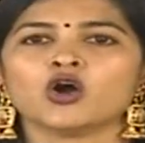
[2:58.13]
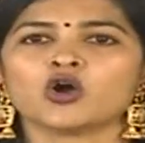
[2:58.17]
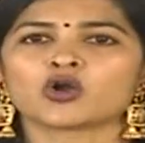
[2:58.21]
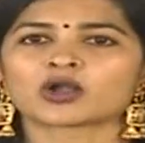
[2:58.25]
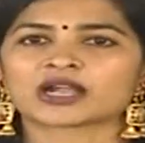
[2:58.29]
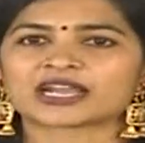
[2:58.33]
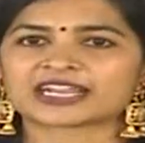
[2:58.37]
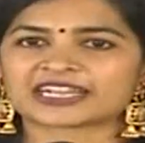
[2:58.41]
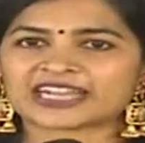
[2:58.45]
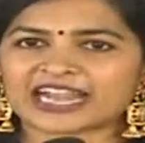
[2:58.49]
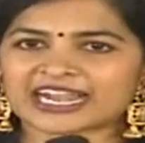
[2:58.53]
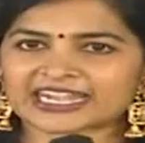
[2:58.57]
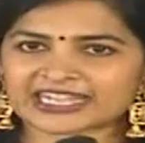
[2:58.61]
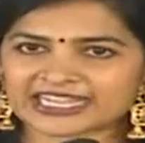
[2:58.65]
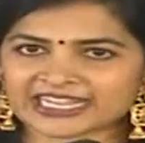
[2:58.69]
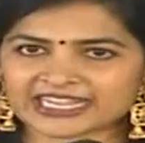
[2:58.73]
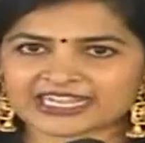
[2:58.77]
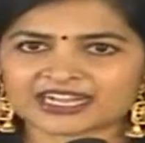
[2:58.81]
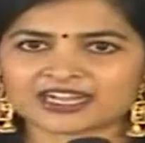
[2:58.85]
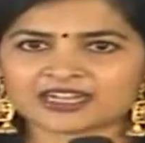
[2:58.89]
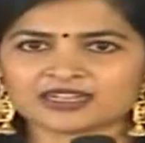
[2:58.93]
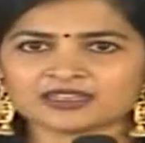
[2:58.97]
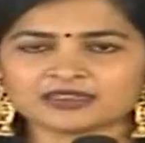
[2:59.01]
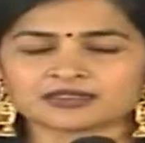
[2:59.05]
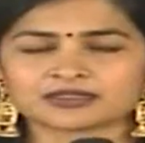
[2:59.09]
ఒక
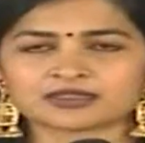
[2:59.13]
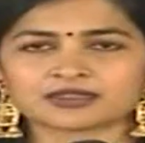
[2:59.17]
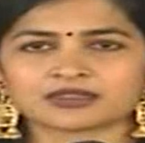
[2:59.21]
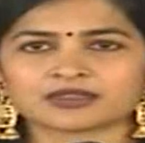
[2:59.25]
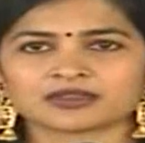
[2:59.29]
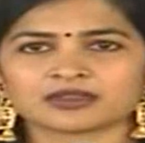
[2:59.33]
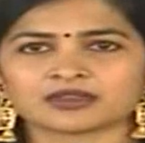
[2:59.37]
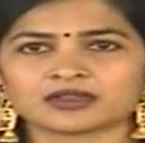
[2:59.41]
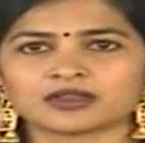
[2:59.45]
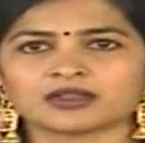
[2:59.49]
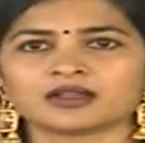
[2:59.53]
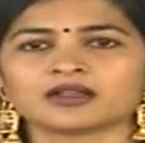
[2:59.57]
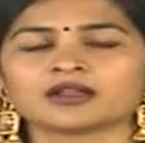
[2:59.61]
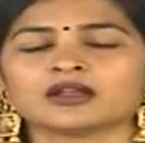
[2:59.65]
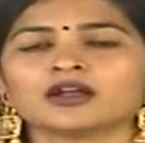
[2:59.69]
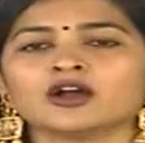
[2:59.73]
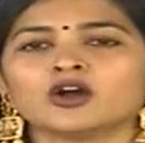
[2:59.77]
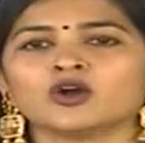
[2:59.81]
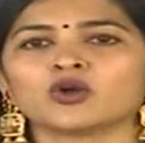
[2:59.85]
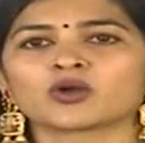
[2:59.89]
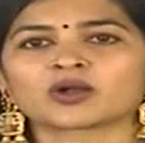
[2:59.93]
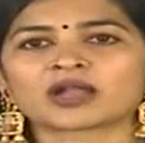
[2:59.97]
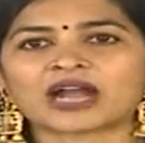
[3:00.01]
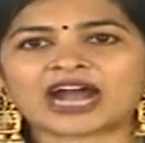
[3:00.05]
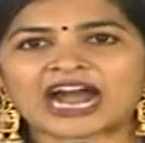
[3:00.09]
నటిగా
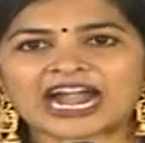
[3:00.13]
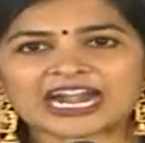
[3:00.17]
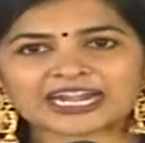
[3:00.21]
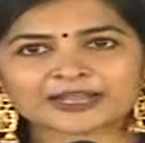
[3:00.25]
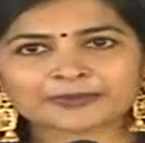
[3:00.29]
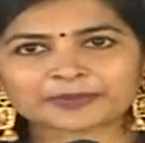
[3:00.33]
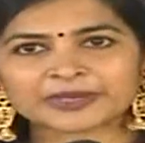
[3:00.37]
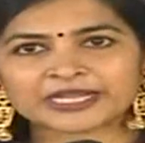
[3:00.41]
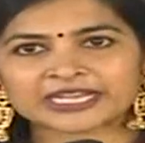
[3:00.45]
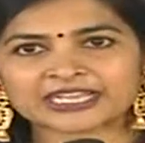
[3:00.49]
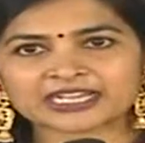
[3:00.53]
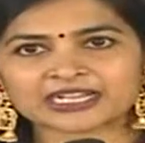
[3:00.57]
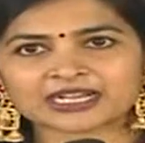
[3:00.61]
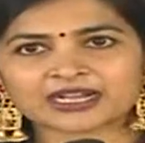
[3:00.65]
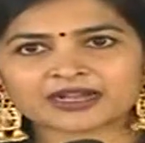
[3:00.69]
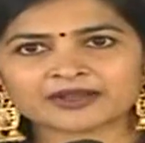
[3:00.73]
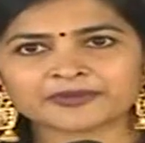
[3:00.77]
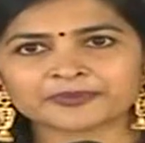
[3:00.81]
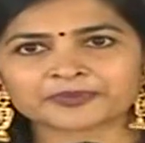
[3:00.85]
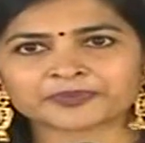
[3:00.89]
ఒక ఆడబిడ్డగా